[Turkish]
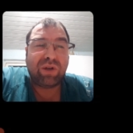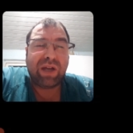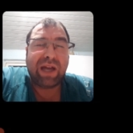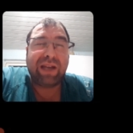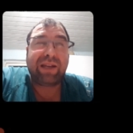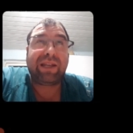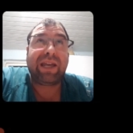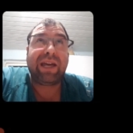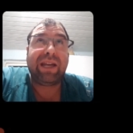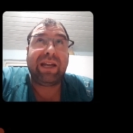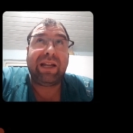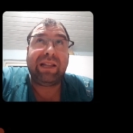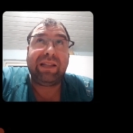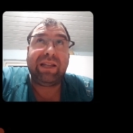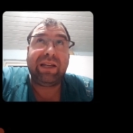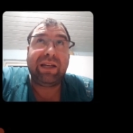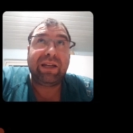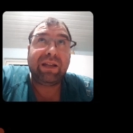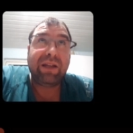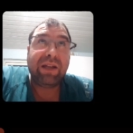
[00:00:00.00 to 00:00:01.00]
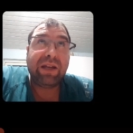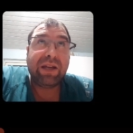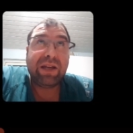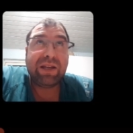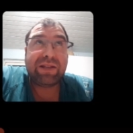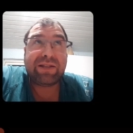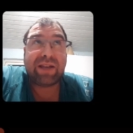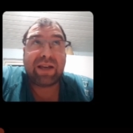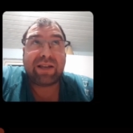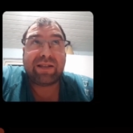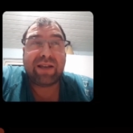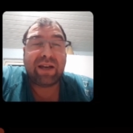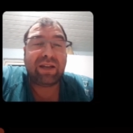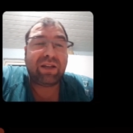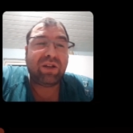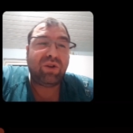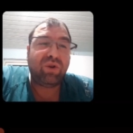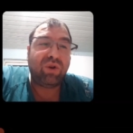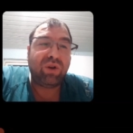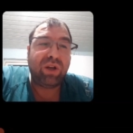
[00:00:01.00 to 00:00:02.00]
Yani genelde 80
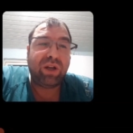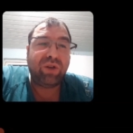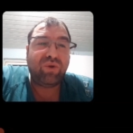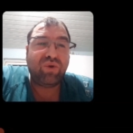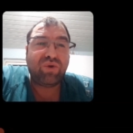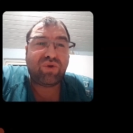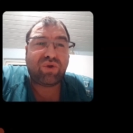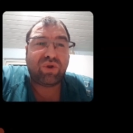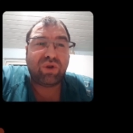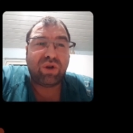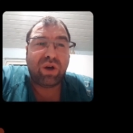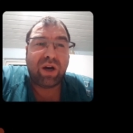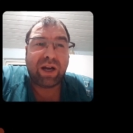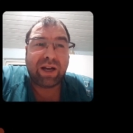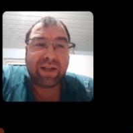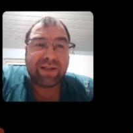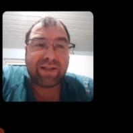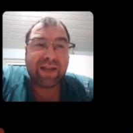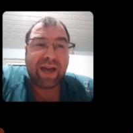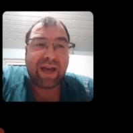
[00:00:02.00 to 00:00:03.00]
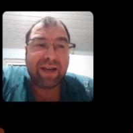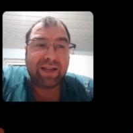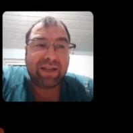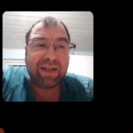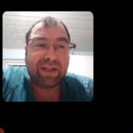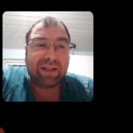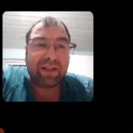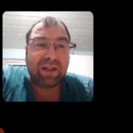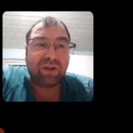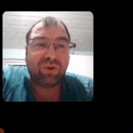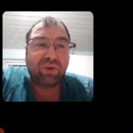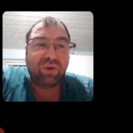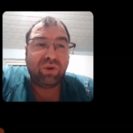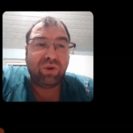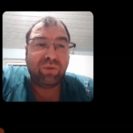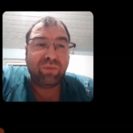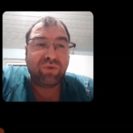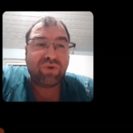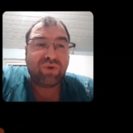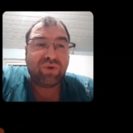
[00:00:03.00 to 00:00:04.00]
kilo ile 100 kilo arası erkekler
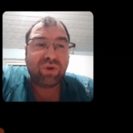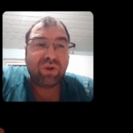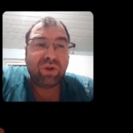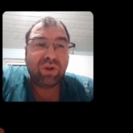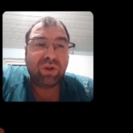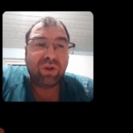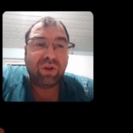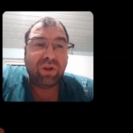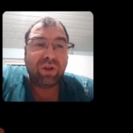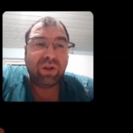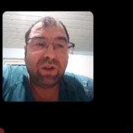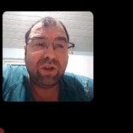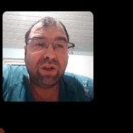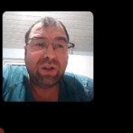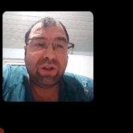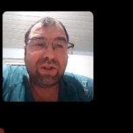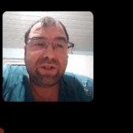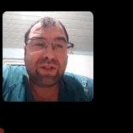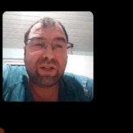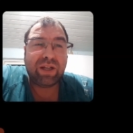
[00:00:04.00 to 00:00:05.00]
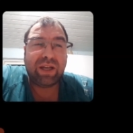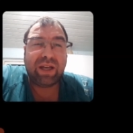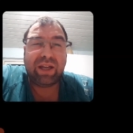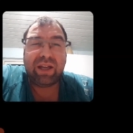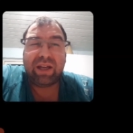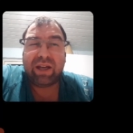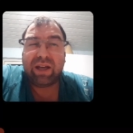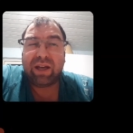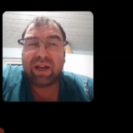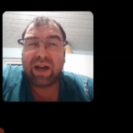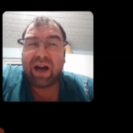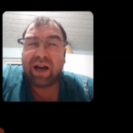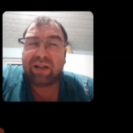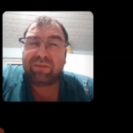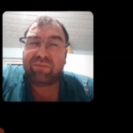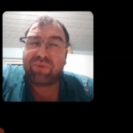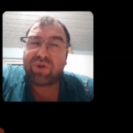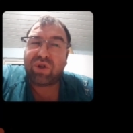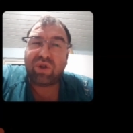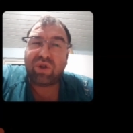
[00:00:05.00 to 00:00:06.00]
oluyormuş işte
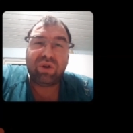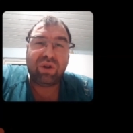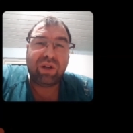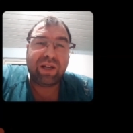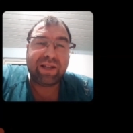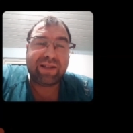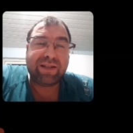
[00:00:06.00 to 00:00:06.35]
60 e, kilo ile